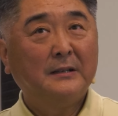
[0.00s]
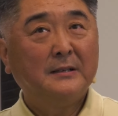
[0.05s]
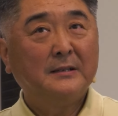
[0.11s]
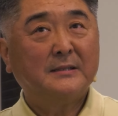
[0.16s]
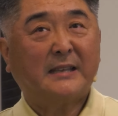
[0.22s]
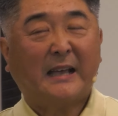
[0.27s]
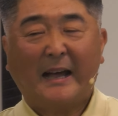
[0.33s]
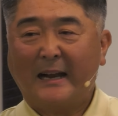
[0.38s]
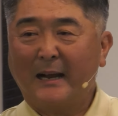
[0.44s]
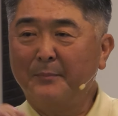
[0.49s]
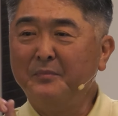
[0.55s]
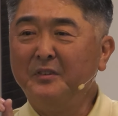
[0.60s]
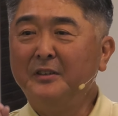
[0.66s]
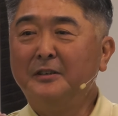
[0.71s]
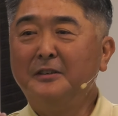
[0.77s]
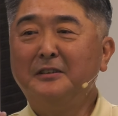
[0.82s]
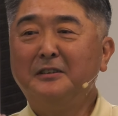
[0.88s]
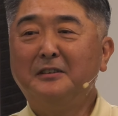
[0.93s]

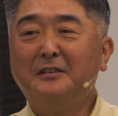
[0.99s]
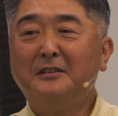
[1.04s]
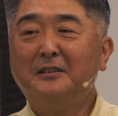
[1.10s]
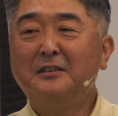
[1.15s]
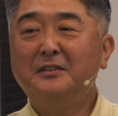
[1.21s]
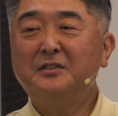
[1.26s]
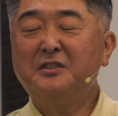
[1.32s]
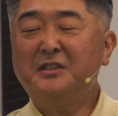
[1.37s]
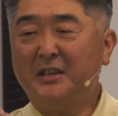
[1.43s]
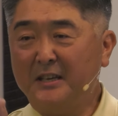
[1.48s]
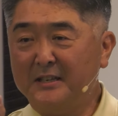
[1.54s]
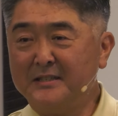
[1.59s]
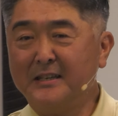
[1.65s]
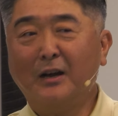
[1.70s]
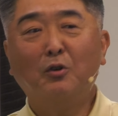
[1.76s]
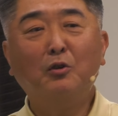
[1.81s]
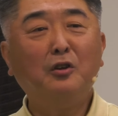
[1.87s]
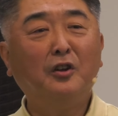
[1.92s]
사람들을
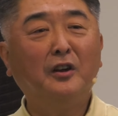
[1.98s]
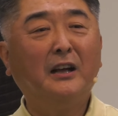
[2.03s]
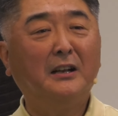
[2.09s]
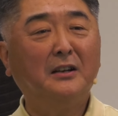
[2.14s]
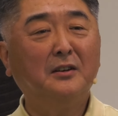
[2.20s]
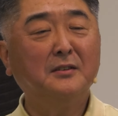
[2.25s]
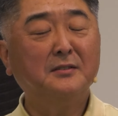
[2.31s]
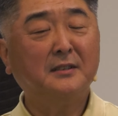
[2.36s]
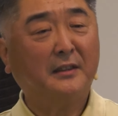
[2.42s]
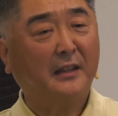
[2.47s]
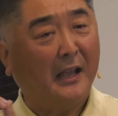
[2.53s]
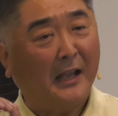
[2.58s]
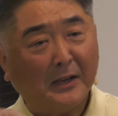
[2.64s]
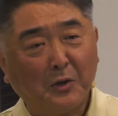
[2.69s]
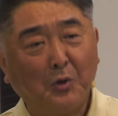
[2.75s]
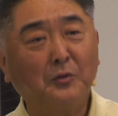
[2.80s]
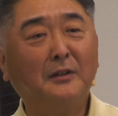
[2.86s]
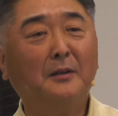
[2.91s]
제자 훈련하는 것을
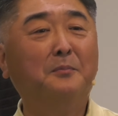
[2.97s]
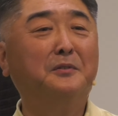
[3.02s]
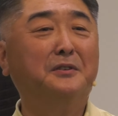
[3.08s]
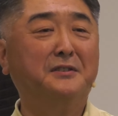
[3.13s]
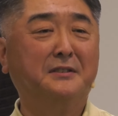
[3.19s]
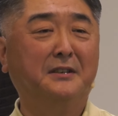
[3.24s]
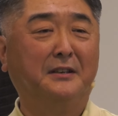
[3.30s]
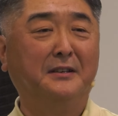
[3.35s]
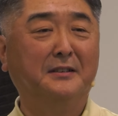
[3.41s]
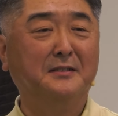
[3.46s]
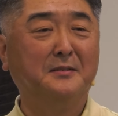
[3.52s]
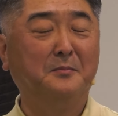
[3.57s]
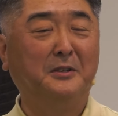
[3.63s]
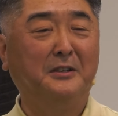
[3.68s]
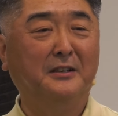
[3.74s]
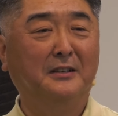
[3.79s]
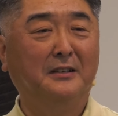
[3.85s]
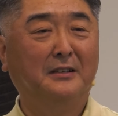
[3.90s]
대학교 때부터
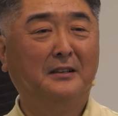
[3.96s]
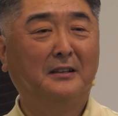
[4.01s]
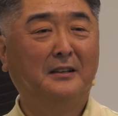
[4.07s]
시작했습니다.